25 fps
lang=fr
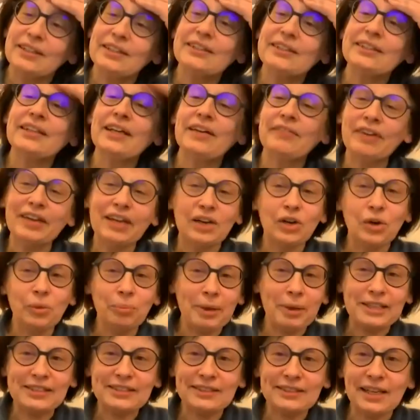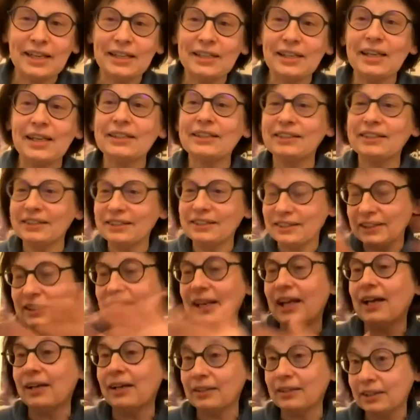qui travaille à l'ambassade là qui, qui
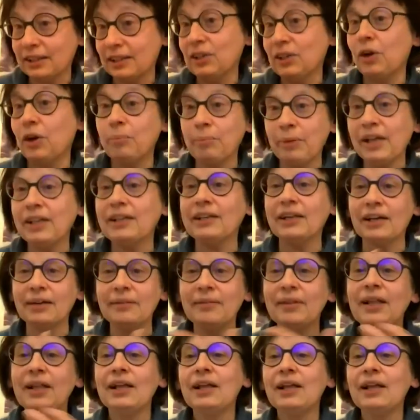l'emmène